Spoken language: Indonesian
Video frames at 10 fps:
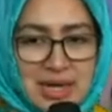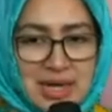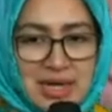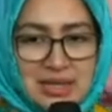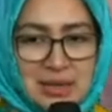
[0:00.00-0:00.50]

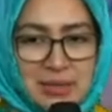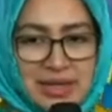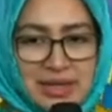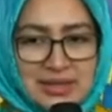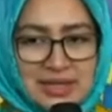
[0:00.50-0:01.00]
Dan
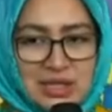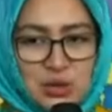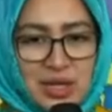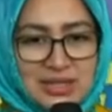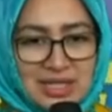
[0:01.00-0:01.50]
kemarin saya
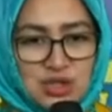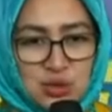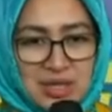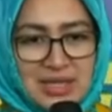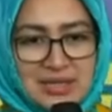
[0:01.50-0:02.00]

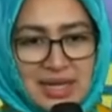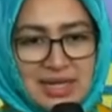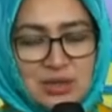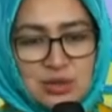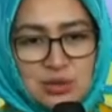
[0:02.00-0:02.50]
ditugaskan juga
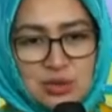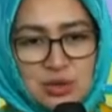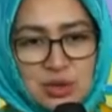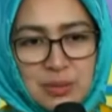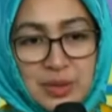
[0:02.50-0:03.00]
sekaligus
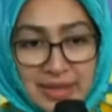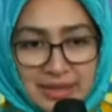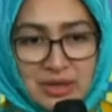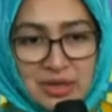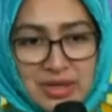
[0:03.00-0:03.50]
untuk
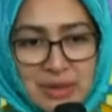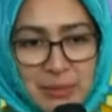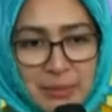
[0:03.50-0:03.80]
pileg oleh